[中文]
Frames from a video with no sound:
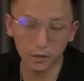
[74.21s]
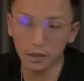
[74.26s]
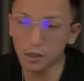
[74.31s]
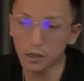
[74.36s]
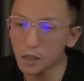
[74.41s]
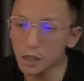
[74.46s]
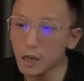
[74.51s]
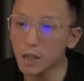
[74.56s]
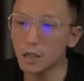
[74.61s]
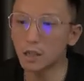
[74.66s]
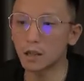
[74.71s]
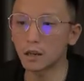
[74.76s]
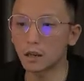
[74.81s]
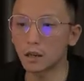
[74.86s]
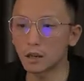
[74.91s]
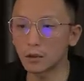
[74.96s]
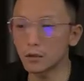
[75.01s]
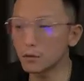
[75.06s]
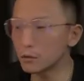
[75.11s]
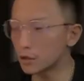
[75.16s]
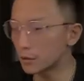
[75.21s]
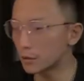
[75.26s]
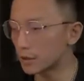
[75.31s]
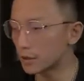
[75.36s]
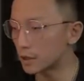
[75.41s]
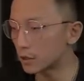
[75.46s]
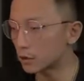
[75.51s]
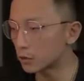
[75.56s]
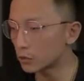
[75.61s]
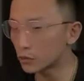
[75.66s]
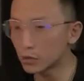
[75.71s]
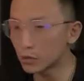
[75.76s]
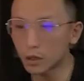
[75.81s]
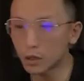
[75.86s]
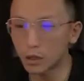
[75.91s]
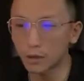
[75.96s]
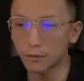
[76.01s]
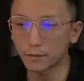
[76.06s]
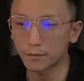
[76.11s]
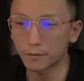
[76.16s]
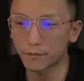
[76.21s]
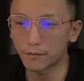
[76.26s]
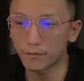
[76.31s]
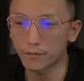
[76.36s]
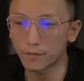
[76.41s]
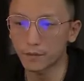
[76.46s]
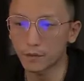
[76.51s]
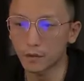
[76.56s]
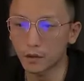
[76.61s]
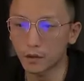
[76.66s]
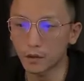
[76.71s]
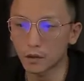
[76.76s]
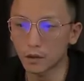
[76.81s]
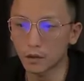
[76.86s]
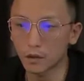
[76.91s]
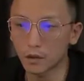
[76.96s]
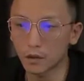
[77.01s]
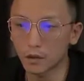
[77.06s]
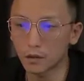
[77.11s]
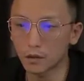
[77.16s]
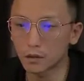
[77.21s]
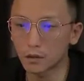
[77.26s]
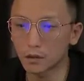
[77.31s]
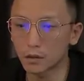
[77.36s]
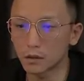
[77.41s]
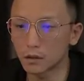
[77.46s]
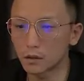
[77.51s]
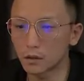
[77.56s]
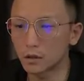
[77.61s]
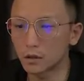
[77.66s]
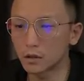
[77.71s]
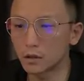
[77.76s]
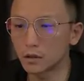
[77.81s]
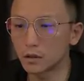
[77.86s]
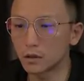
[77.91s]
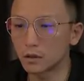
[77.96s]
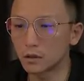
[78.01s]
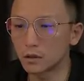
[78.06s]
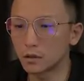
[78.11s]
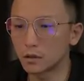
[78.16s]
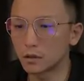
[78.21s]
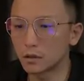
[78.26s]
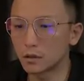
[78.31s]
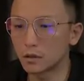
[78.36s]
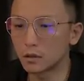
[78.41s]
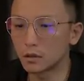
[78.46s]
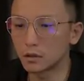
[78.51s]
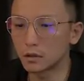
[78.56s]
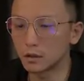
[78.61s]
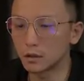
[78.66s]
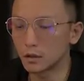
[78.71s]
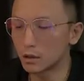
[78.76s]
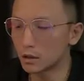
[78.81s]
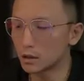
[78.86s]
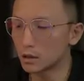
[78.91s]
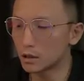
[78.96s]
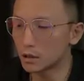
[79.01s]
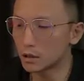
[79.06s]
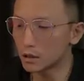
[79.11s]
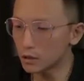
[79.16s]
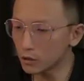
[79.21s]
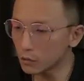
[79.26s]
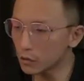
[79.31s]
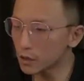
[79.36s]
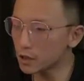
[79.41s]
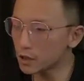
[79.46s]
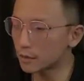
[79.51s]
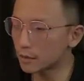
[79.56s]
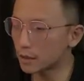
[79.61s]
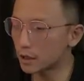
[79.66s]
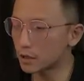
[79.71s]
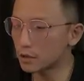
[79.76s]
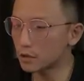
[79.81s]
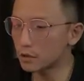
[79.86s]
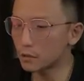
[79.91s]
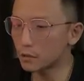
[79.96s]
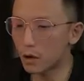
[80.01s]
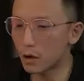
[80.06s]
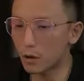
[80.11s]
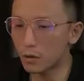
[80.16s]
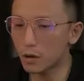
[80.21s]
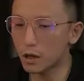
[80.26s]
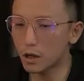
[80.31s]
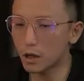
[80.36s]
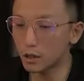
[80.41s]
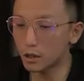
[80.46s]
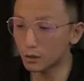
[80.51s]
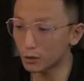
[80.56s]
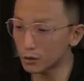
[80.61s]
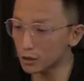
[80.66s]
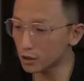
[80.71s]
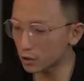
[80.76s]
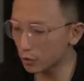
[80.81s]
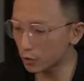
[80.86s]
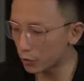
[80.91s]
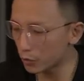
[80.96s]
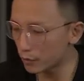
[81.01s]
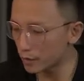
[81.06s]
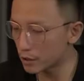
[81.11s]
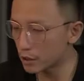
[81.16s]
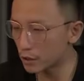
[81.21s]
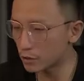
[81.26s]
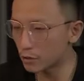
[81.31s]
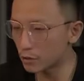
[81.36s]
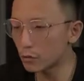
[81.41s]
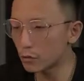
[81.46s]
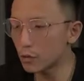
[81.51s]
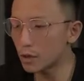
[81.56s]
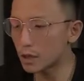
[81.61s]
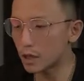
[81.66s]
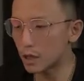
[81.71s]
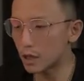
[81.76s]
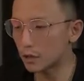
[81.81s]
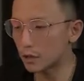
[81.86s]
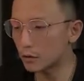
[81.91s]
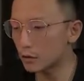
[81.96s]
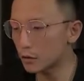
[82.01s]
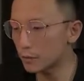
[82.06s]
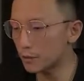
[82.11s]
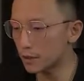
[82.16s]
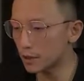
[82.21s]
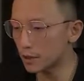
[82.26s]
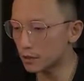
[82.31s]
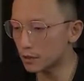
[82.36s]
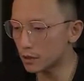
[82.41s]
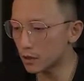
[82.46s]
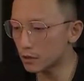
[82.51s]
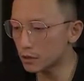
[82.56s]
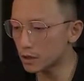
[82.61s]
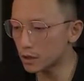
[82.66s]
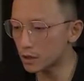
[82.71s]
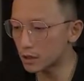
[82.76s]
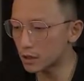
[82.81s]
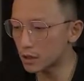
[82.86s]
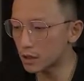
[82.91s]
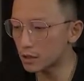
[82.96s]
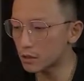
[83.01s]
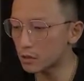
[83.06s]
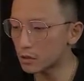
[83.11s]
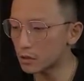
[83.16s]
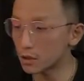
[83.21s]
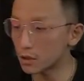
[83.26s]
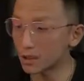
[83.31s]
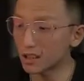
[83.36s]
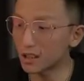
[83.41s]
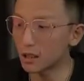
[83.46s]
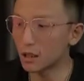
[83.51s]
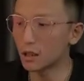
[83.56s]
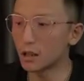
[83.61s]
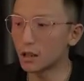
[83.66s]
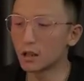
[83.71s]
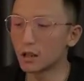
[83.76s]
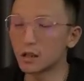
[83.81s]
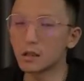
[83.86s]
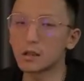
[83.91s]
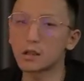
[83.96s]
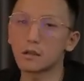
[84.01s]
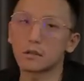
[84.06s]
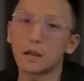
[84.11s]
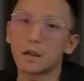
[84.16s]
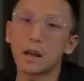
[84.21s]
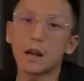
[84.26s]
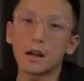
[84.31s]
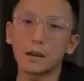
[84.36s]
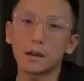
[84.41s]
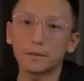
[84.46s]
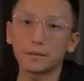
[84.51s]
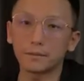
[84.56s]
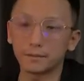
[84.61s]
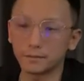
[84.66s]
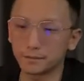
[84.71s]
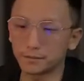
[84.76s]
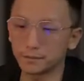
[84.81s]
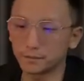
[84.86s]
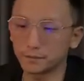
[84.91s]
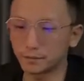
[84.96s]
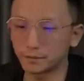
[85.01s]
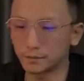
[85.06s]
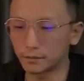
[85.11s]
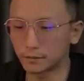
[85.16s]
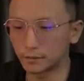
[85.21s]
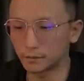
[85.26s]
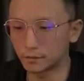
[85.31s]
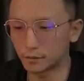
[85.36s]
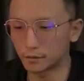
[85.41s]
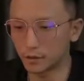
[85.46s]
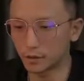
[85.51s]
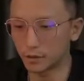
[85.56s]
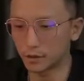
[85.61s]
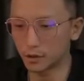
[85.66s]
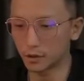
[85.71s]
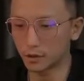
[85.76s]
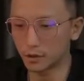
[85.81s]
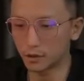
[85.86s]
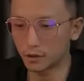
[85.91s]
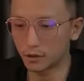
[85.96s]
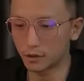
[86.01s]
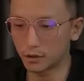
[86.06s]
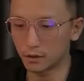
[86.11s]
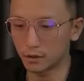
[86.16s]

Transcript: 牛人来了，正好能够帮助你在关键环节做突破。另一方面，我这里说的牛人，也往往是在技术或者业务上独当一面，但是管理上未必比你更强的员工。